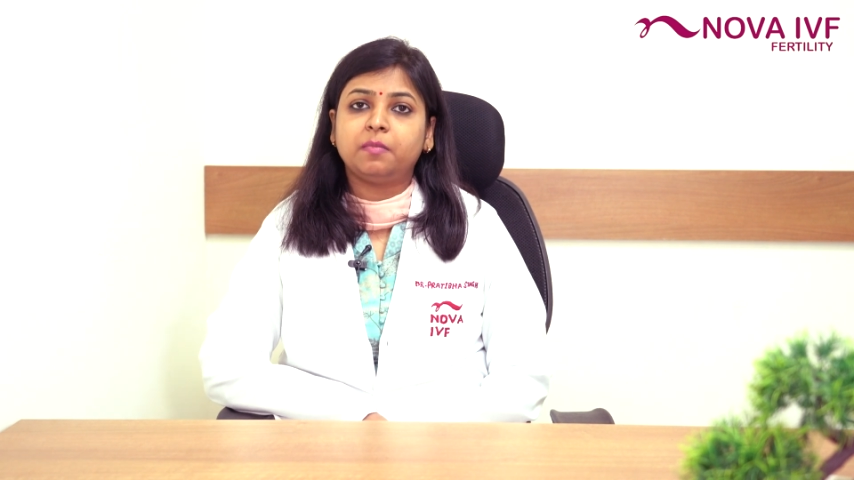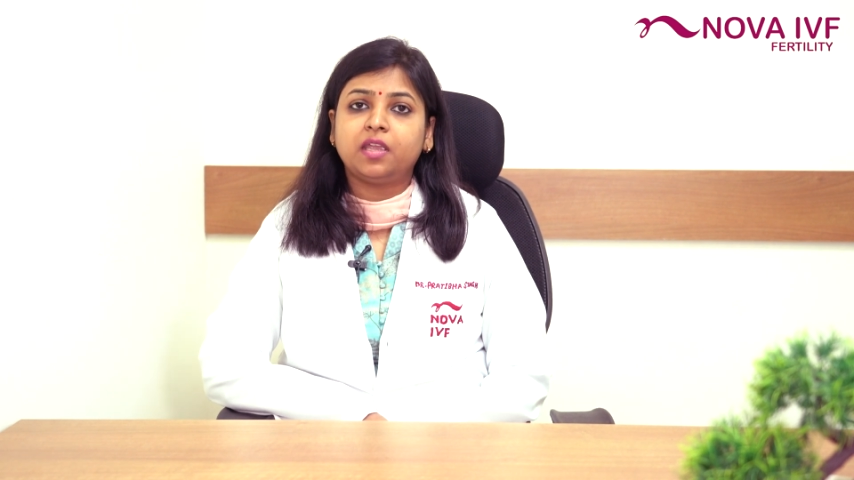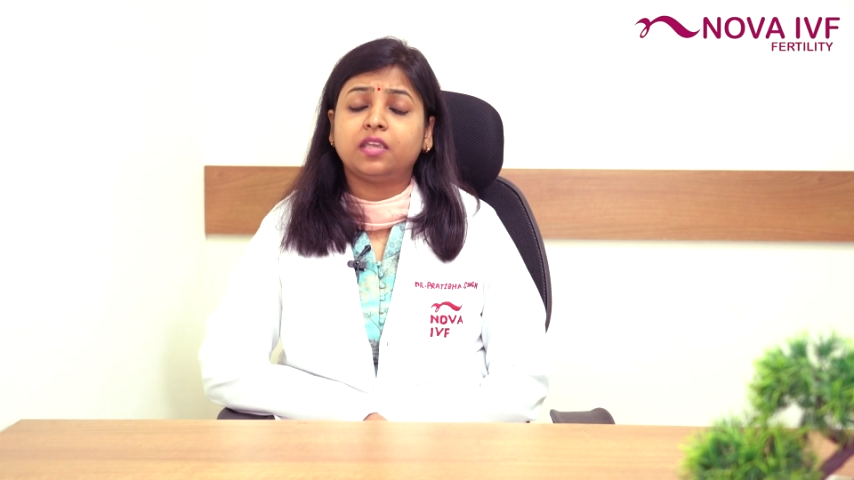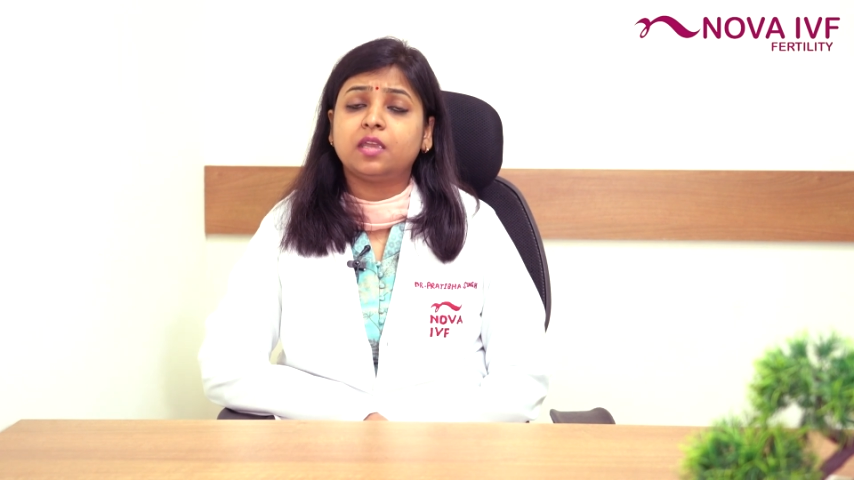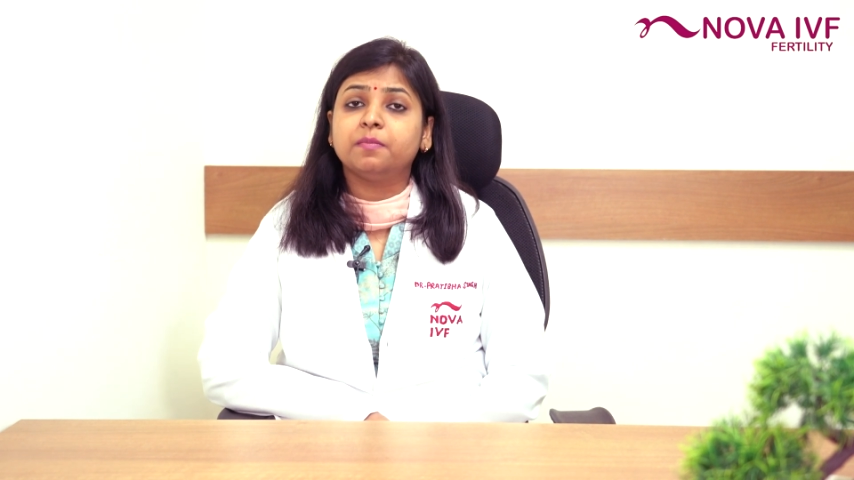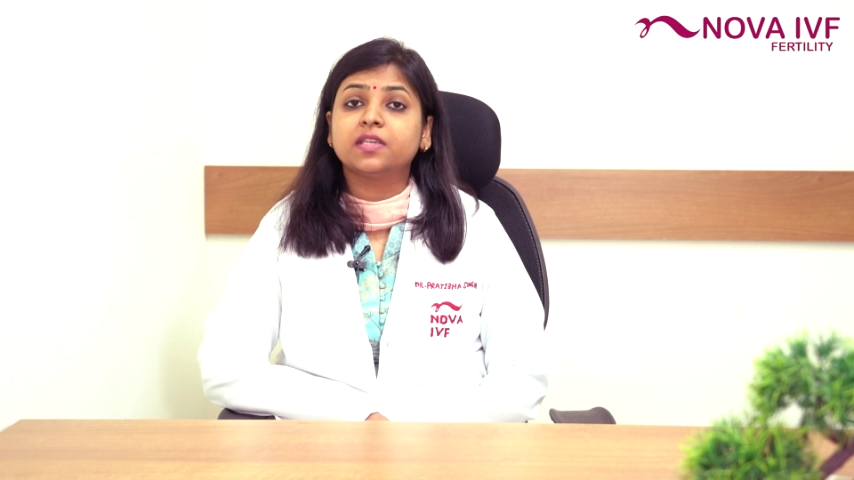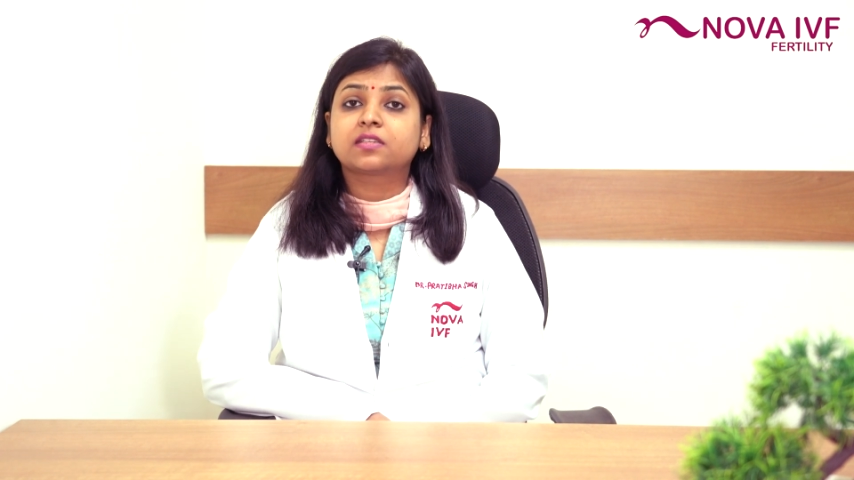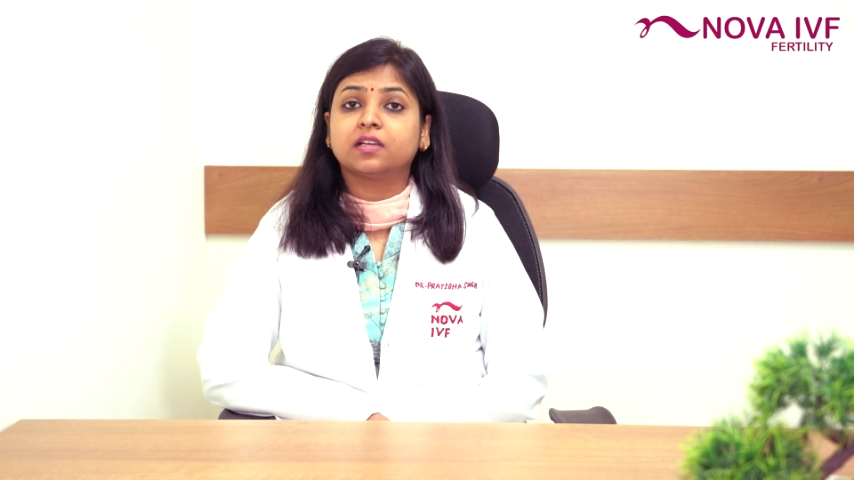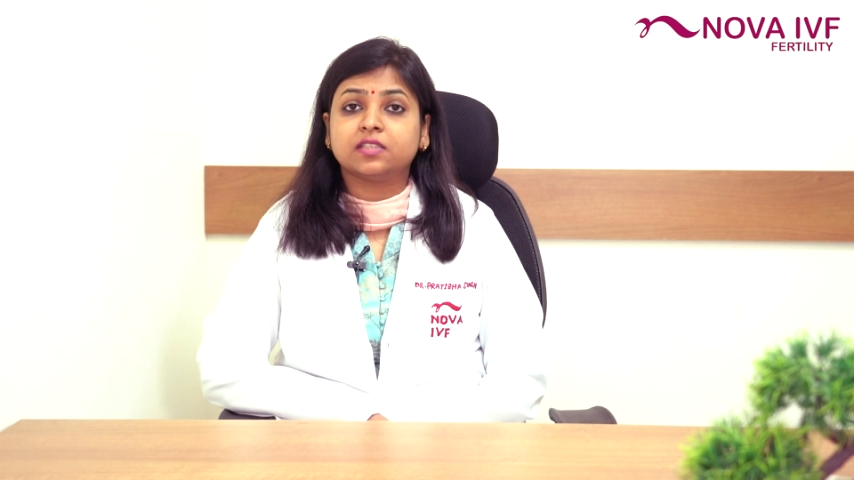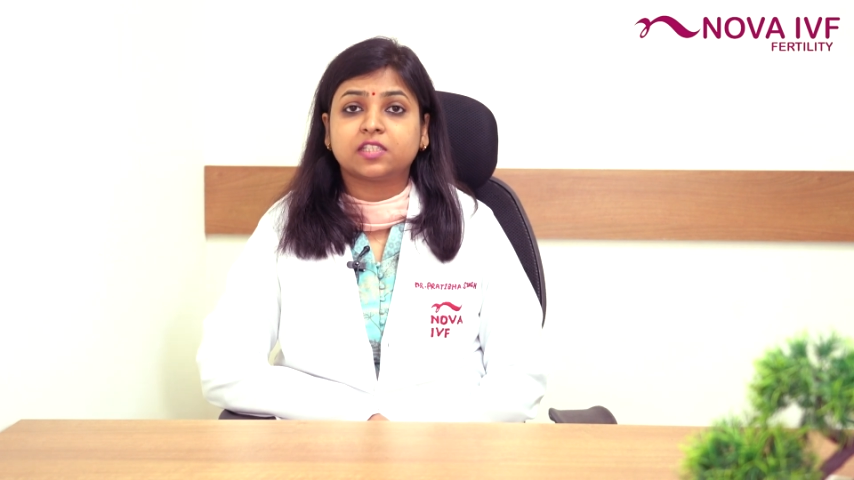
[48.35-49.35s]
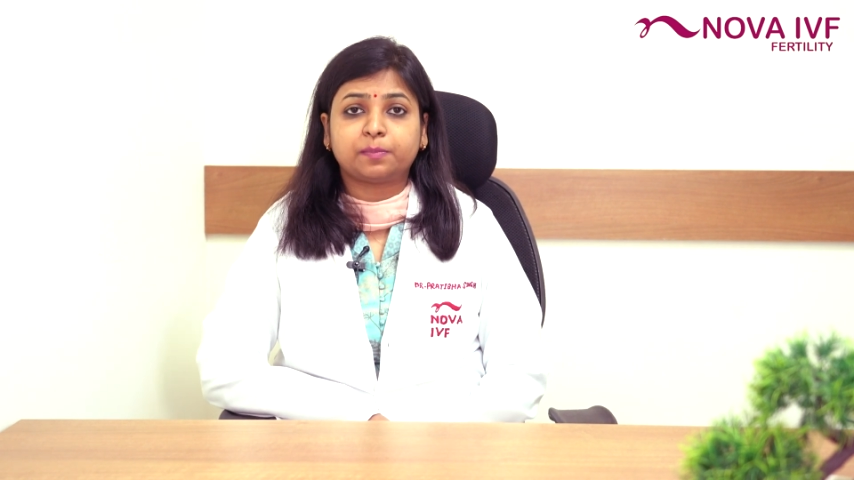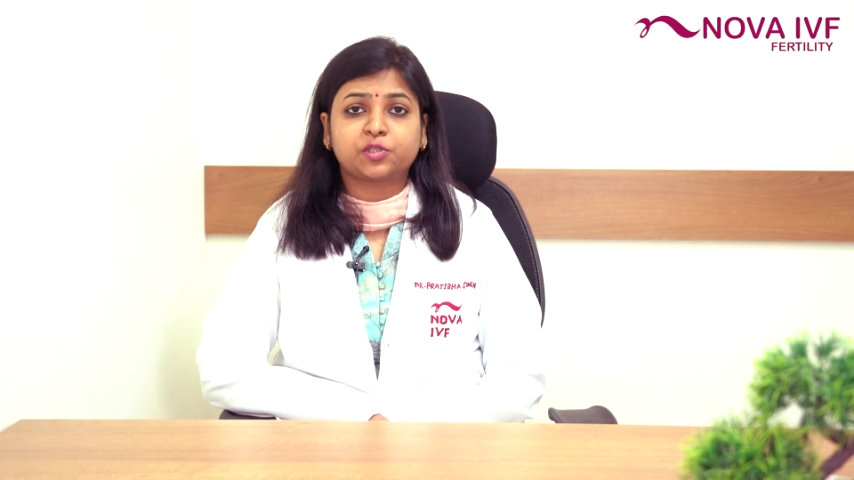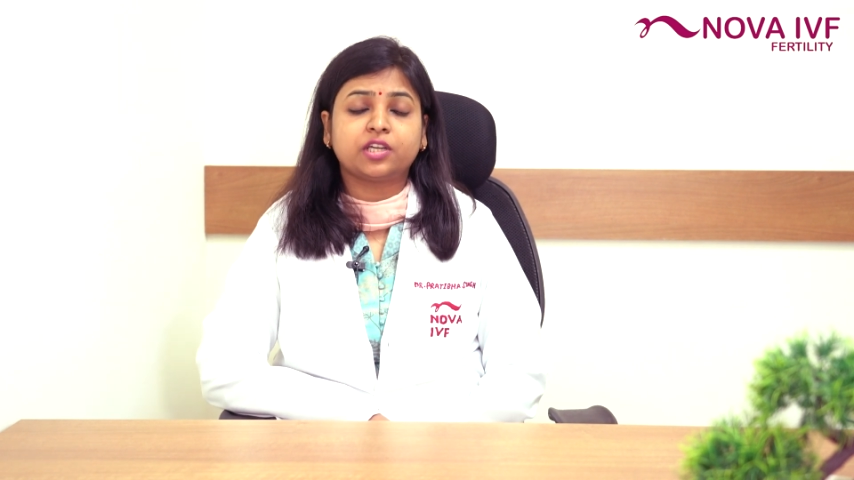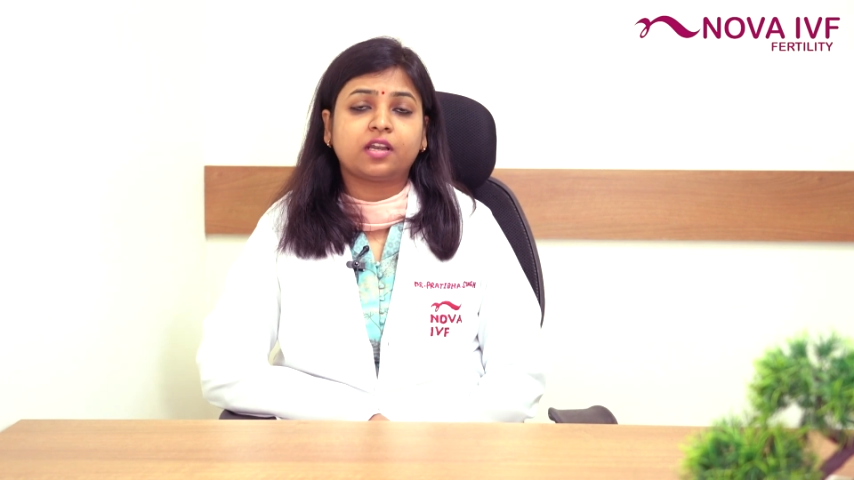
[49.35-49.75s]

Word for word: में ये मिसकंसेप्शन